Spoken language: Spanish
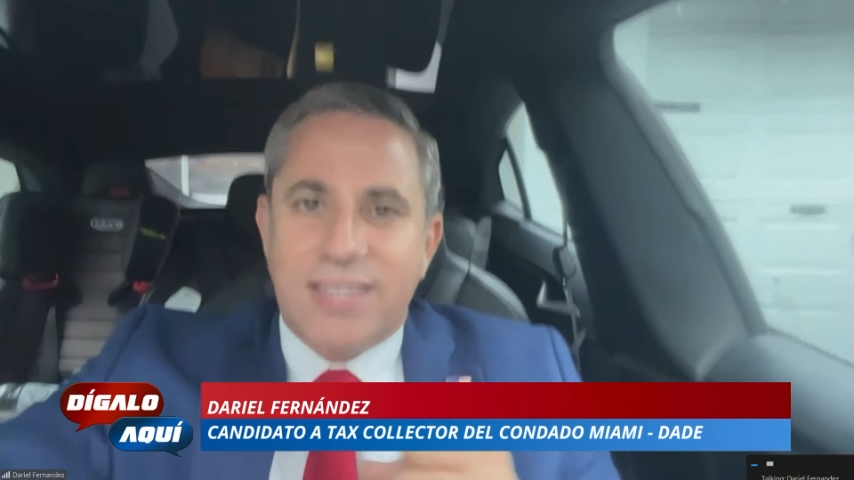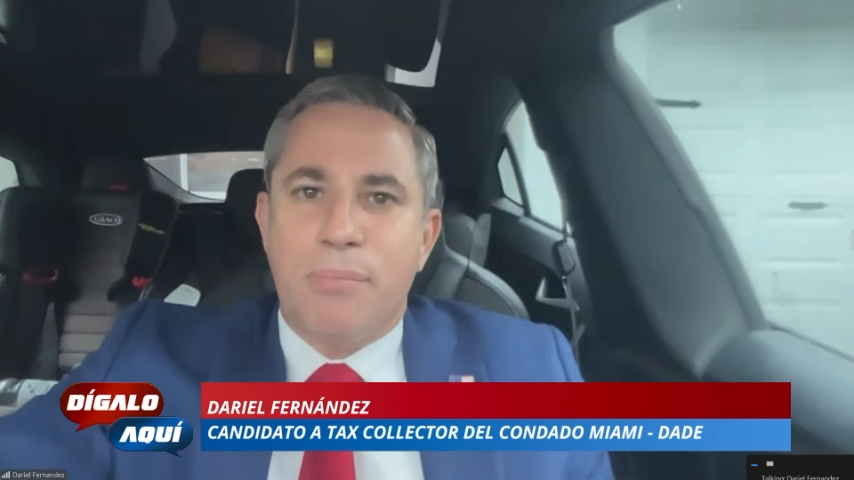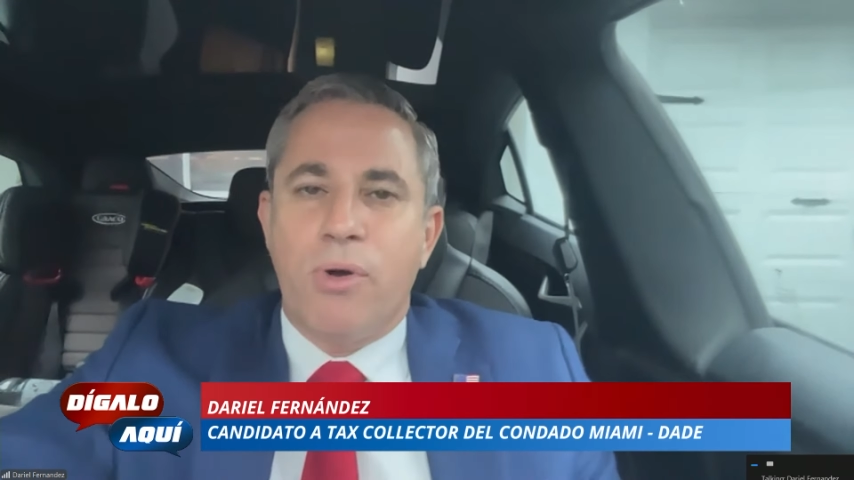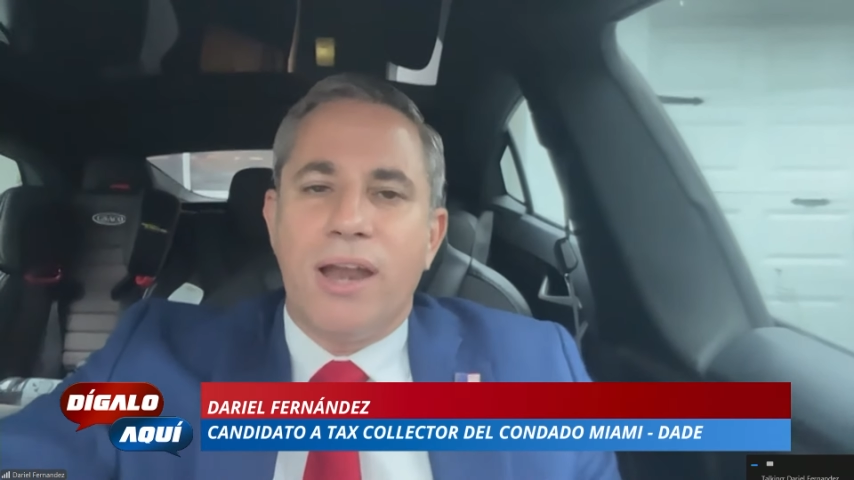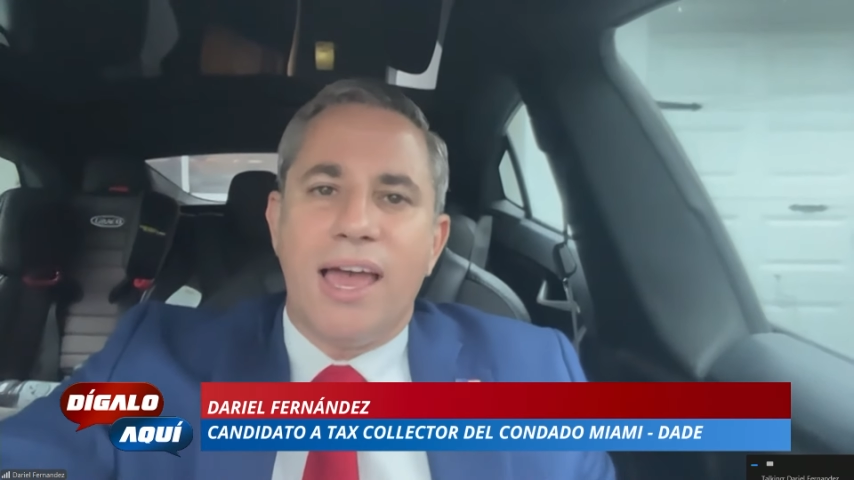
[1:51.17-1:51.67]
se
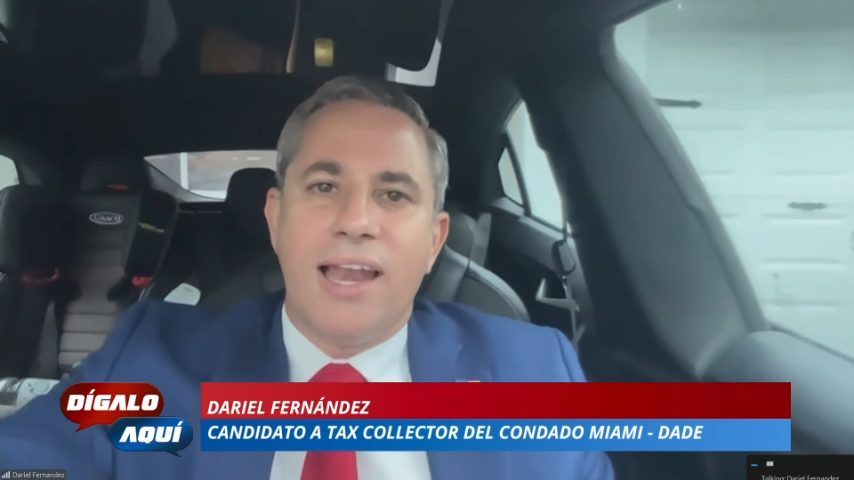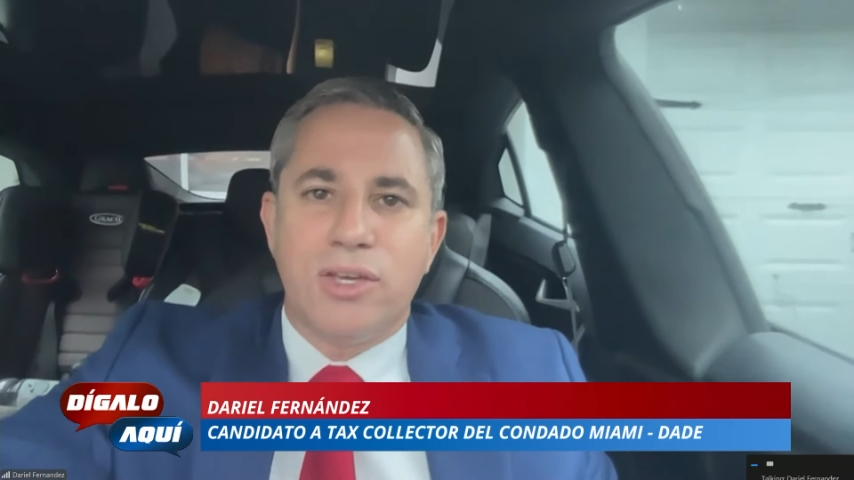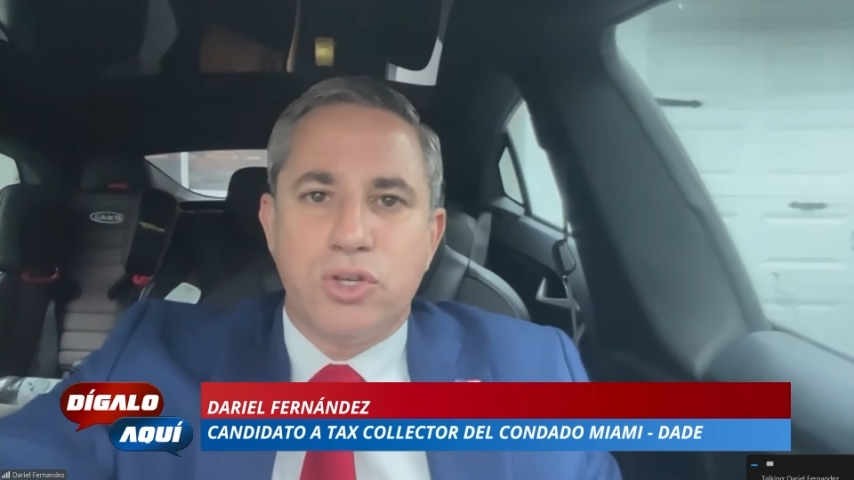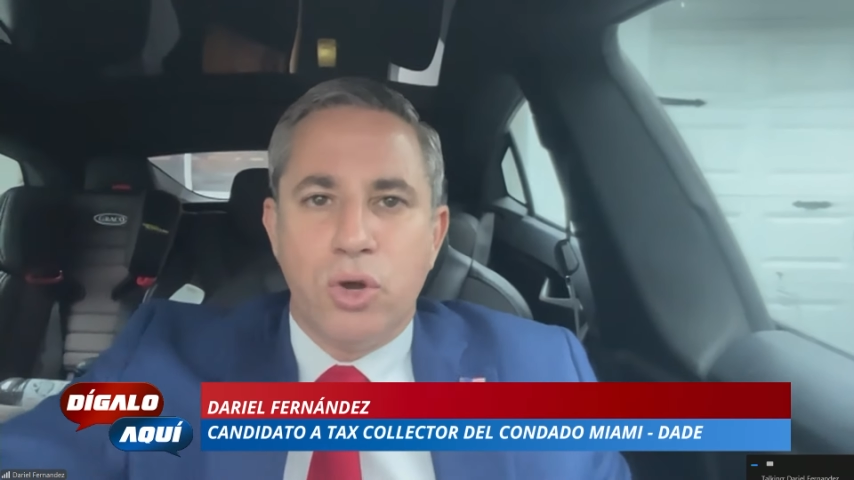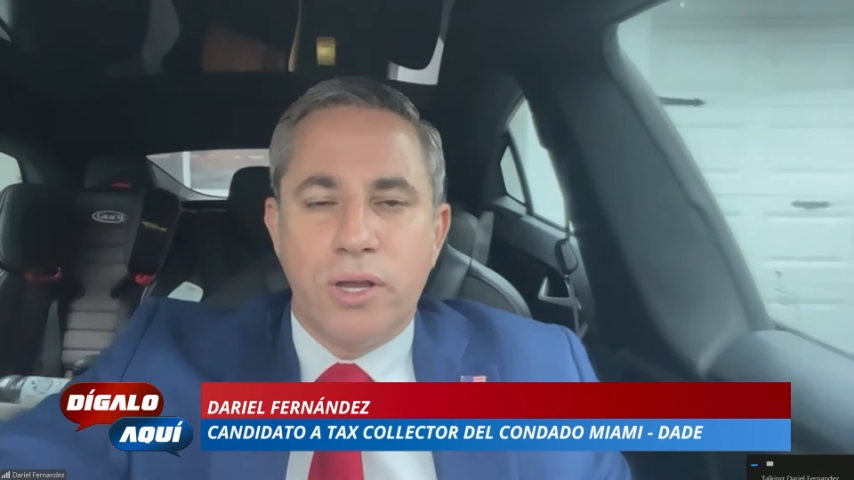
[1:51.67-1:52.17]
ponen las
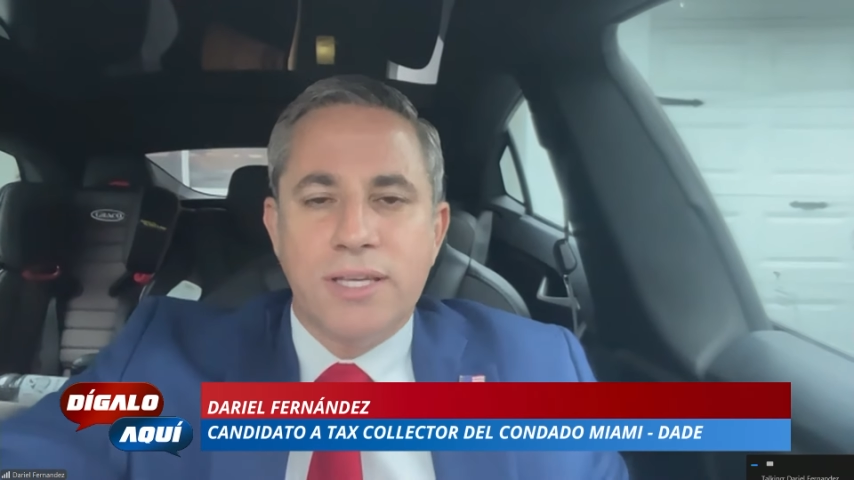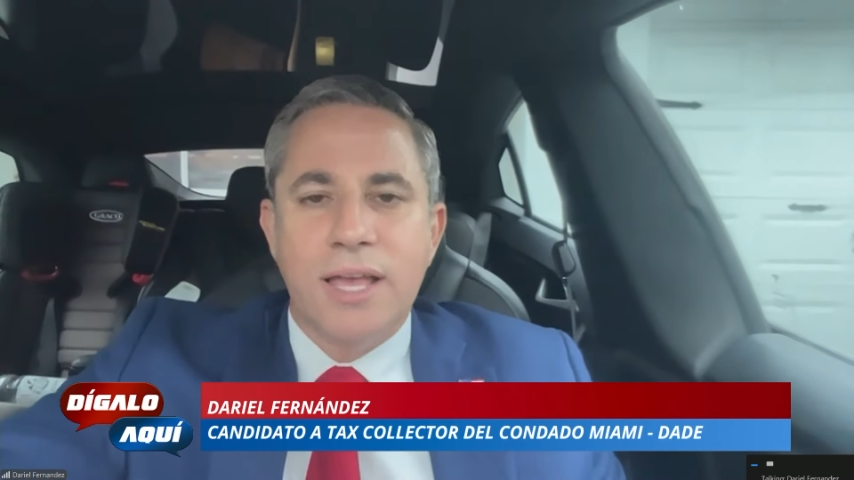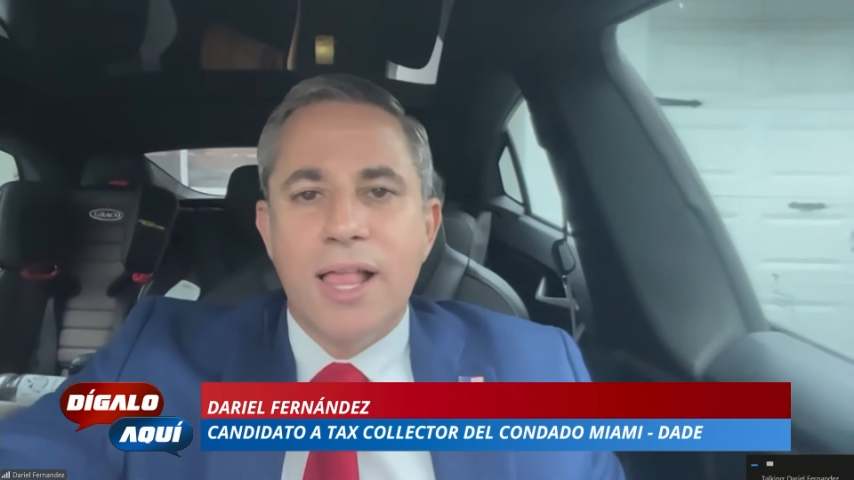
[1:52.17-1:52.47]
elecciones,